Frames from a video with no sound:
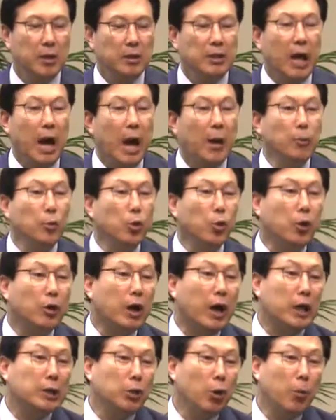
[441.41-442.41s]
나
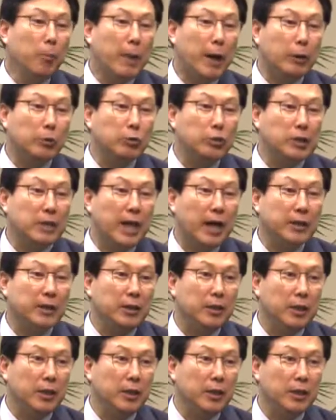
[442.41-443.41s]
무엇과도 바꾸지
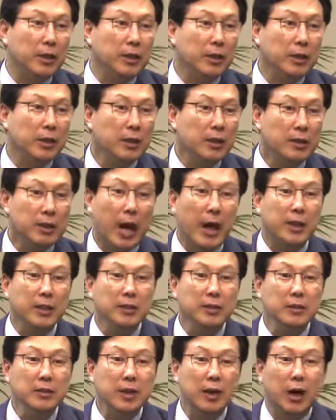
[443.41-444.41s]
않으리
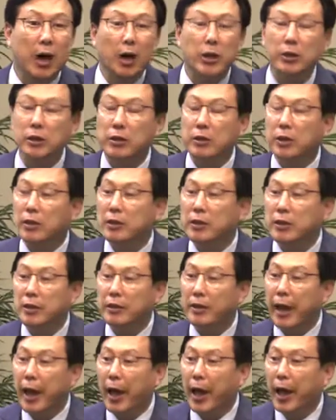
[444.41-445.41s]
다른 어떤
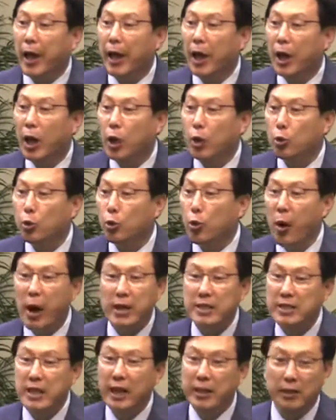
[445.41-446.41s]
은혜
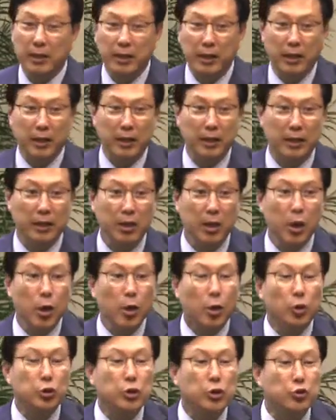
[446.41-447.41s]
구하지 않으리
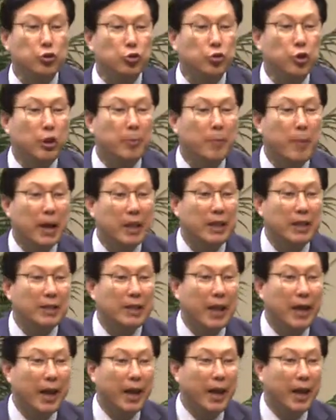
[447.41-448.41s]
오직 주님만이
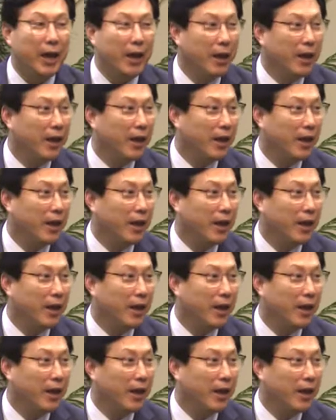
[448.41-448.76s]
나의